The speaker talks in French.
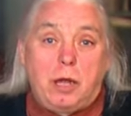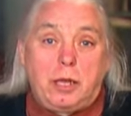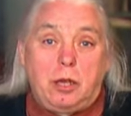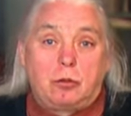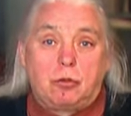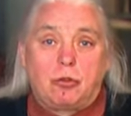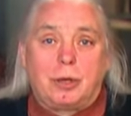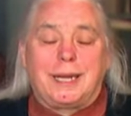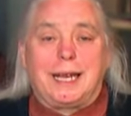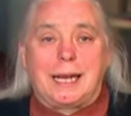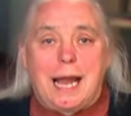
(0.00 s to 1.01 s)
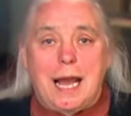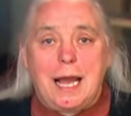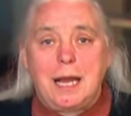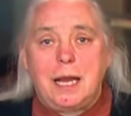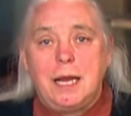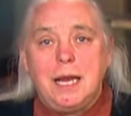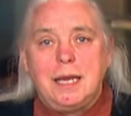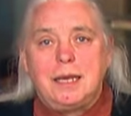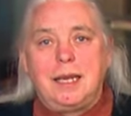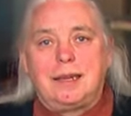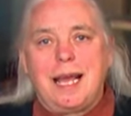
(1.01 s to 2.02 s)
il a toujours été clair
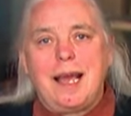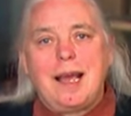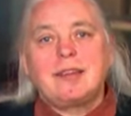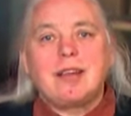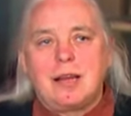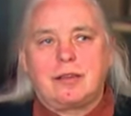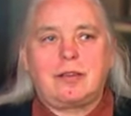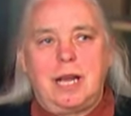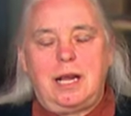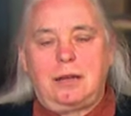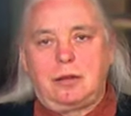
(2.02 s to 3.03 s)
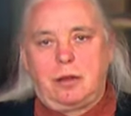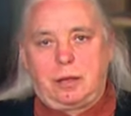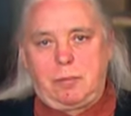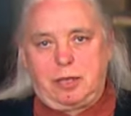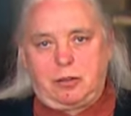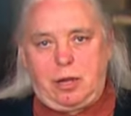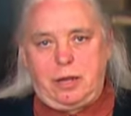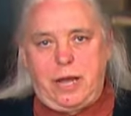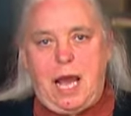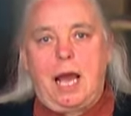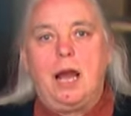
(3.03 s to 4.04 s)
qu'il était essentiel que Québec
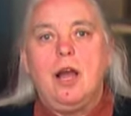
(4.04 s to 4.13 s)
solidaire